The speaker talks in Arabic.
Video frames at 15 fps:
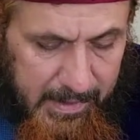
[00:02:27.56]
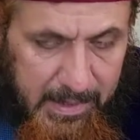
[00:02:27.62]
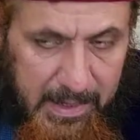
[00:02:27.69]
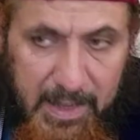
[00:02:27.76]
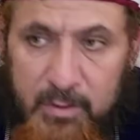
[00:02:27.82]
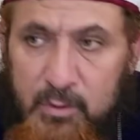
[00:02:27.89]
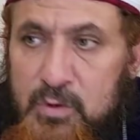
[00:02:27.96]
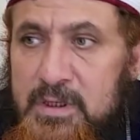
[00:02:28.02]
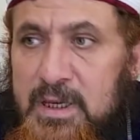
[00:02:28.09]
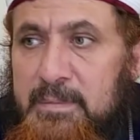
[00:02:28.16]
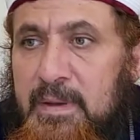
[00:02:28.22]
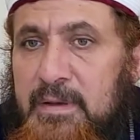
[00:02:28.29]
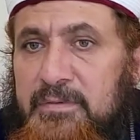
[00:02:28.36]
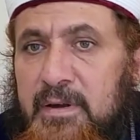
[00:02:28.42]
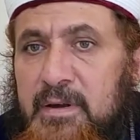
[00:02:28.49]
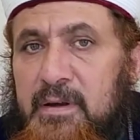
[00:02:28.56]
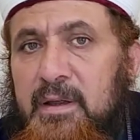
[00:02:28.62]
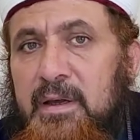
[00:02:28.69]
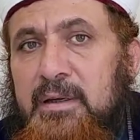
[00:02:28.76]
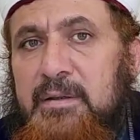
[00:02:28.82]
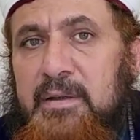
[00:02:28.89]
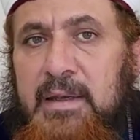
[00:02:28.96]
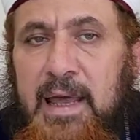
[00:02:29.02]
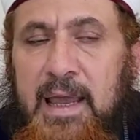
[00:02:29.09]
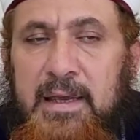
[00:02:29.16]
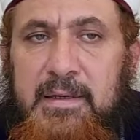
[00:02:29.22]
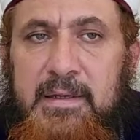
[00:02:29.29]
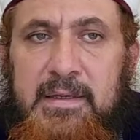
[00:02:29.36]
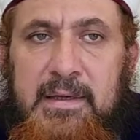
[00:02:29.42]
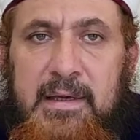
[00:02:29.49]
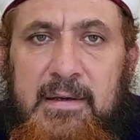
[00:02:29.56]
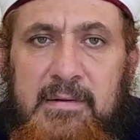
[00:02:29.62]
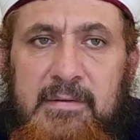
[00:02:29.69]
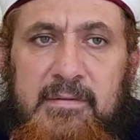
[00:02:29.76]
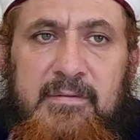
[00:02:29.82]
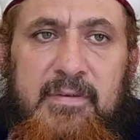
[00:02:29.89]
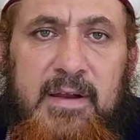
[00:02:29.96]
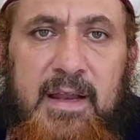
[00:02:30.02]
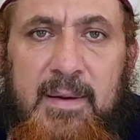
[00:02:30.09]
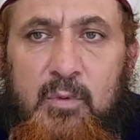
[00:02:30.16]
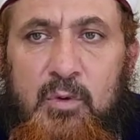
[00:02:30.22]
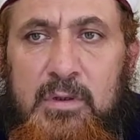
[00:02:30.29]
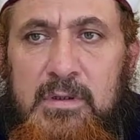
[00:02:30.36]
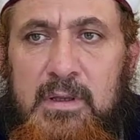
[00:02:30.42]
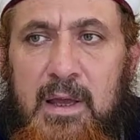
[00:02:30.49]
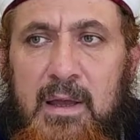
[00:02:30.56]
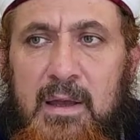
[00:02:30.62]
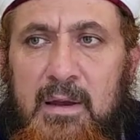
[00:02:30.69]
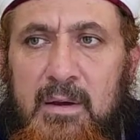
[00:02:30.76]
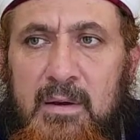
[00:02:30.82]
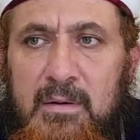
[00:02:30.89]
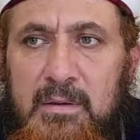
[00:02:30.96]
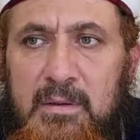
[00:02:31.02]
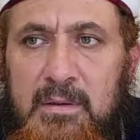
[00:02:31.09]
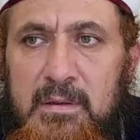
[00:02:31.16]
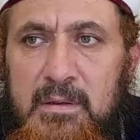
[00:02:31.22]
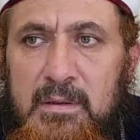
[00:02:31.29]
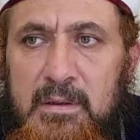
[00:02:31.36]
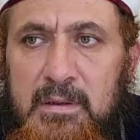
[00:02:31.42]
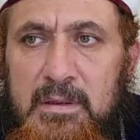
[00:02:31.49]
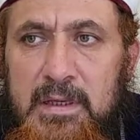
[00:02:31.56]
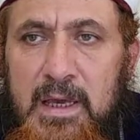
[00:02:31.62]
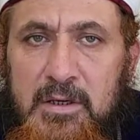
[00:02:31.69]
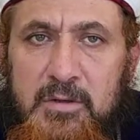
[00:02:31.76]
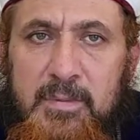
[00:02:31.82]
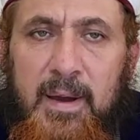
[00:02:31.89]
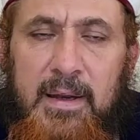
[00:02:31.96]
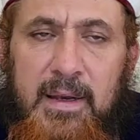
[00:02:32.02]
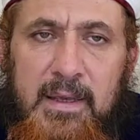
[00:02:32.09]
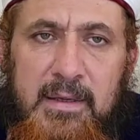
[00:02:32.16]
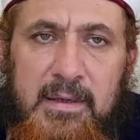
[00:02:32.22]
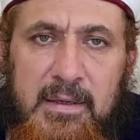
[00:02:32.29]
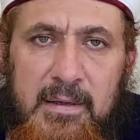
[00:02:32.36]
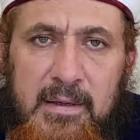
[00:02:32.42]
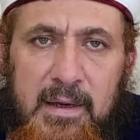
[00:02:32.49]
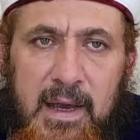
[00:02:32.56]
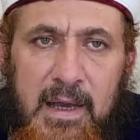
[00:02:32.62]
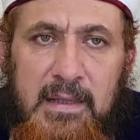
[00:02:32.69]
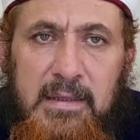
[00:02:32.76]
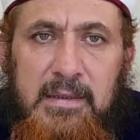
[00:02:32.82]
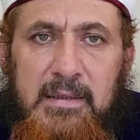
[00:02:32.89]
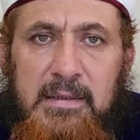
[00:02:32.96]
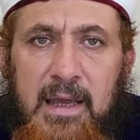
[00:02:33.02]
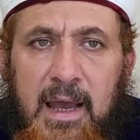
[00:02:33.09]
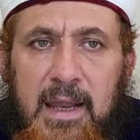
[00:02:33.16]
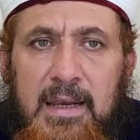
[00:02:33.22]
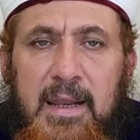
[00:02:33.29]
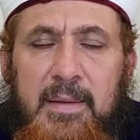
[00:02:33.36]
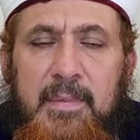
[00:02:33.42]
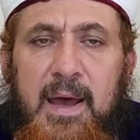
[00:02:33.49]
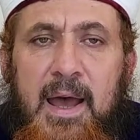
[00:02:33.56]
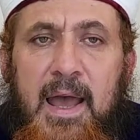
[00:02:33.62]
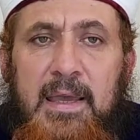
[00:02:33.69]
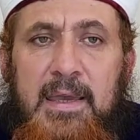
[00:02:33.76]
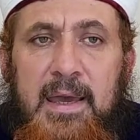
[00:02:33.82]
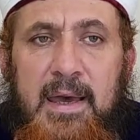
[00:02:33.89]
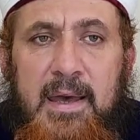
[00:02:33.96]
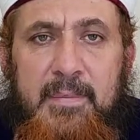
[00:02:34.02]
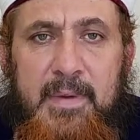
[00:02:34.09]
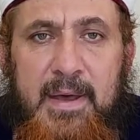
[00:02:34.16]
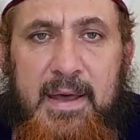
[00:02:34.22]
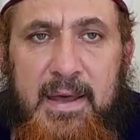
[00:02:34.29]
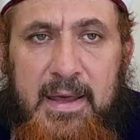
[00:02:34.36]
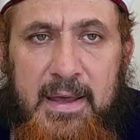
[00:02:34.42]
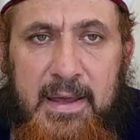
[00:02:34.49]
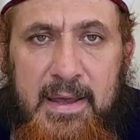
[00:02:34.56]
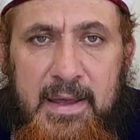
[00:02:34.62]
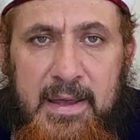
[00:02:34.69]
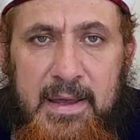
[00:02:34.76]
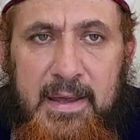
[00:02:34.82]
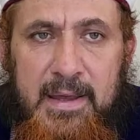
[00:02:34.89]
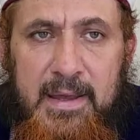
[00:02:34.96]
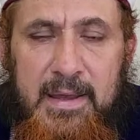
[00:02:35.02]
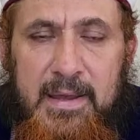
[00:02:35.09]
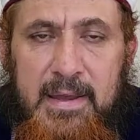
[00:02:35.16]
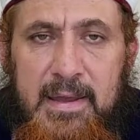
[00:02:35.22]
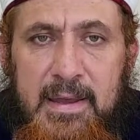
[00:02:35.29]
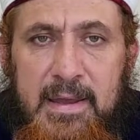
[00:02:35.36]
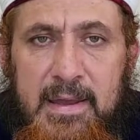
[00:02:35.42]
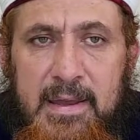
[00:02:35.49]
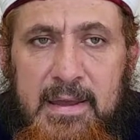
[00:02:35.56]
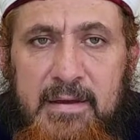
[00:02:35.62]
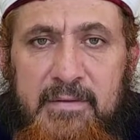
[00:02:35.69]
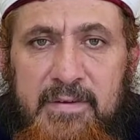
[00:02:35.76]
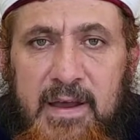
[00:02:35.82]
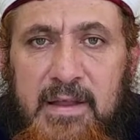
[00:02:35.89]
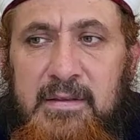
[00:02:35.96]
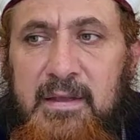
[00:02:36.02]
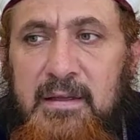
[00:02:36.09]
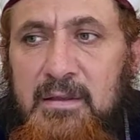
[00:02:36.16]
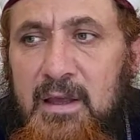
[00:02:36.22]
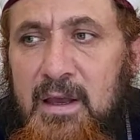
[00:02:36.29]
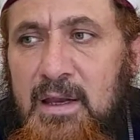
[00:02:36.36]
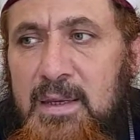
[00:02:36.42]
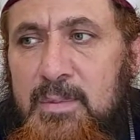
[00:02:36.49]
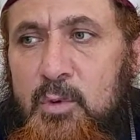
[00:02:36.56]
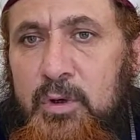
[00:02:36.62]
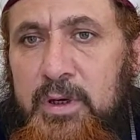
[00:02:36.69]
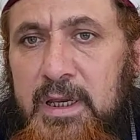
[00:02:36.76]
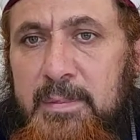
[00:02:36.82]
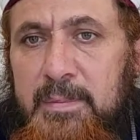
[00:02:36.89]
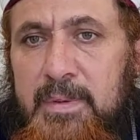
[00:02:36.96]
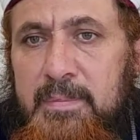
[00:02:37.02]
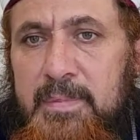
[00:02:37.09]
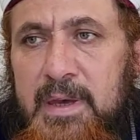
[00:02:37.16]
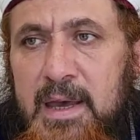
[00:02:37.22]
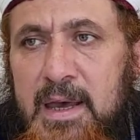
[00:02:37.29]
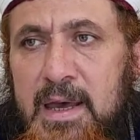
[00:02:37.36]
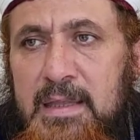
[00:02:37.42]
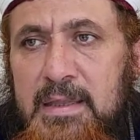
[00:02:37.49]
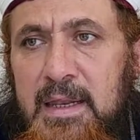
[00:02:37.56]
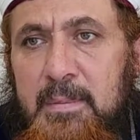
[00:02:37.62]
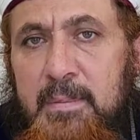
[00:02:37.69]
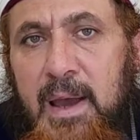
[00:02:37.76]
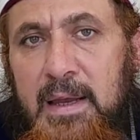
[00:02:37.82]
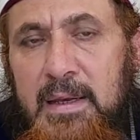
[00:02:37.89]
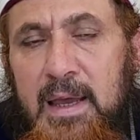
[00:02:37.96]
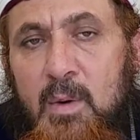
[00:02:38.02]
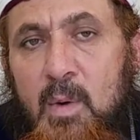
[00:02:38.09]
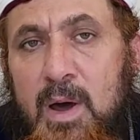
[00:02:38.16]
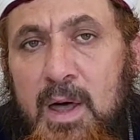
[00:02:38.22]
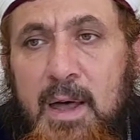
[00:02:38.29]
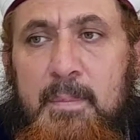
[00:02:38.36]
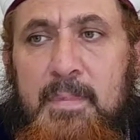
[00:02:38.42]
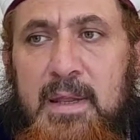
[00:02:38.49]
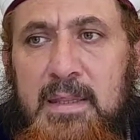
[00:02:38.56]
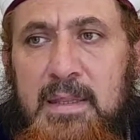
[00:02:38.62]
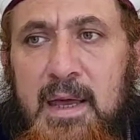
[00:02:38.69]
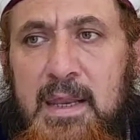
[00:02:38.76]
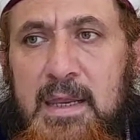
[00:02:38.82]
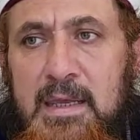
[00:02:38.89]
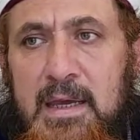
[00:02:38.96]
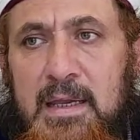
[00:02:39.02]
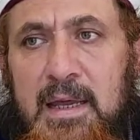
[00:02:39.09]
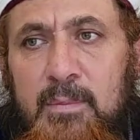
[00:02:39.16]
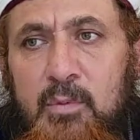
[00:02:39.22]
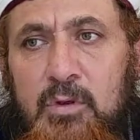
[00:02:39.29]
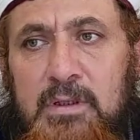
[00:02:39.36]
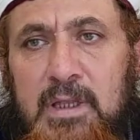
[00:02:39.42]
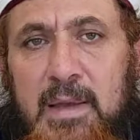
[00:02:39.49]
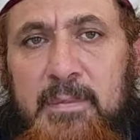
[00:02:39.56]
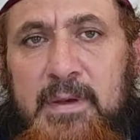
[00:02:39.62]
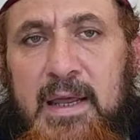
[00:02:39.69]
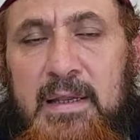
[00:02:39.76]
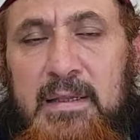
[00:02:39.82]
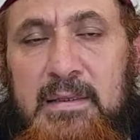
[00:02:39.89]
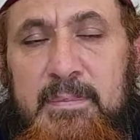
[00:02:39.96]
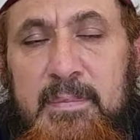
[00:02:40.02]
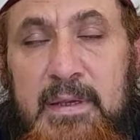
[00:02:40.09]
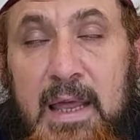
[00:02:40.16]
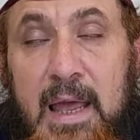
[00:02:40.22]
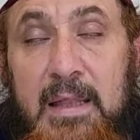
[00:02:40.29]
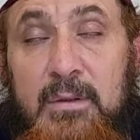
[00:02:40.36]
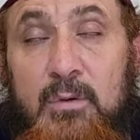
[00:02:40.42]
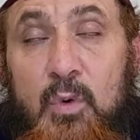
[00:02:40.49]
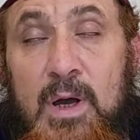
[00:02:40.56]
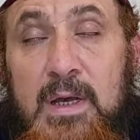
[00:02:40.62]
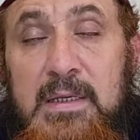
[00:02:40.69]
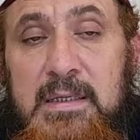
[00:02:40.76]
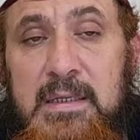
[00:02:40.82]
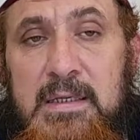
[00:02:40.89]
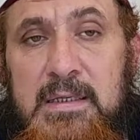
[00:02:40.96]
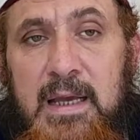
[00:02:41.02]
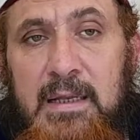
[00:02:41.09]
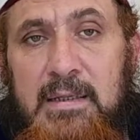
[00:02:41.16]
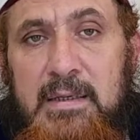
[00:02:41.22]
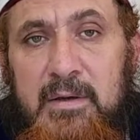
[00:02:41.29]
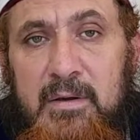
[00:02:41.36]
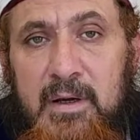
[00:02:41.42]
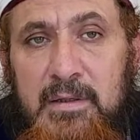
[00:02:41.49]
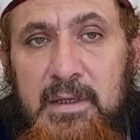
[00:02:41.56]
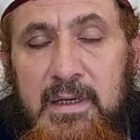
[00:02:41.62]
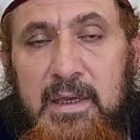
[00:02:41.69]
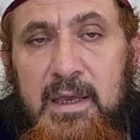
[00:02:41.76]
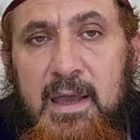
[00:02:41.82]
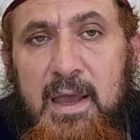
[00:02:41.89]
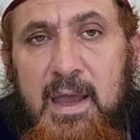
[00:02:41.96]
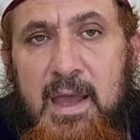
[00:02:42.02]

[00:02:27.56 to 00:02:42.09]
هذه تسمى الفرائض العينية فلا بد يجب عليك أن تتعلم أحكامها فأنت طالب علم بهذا المعنى وقبل ذلك لا بد من أن, من أن تؤسس اعتقادك